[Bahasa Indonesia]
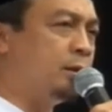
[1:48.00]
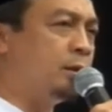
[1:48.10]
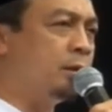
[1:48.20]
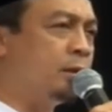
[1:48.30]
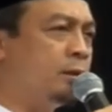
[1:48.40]

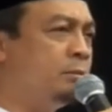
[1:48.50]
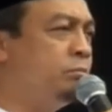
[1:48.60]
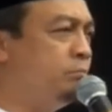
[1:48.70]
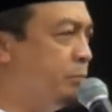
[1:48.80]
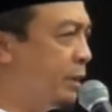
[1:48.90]
uh,
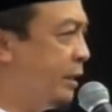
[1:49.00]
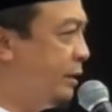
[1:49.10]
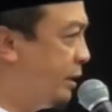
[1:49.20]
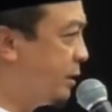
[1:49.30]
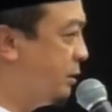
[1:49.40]

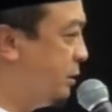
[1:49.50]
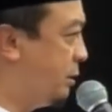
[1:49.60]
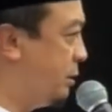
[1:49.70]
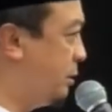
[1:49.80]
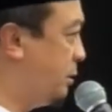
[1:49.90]
beredar
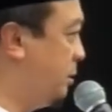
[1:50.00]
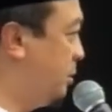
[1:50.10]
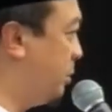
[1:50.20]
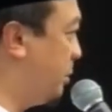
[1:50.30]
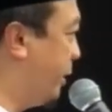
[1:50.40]
di
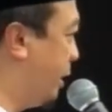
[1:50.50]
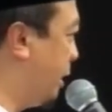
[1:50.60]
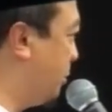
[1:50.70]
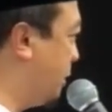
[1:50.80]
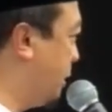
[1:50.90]

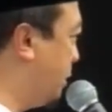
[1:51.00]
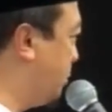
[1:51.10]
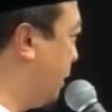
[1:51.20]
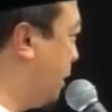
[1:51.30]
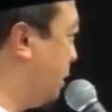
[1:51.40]
BBM, di
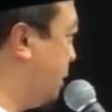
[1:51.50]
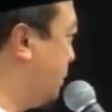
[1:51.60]
email, di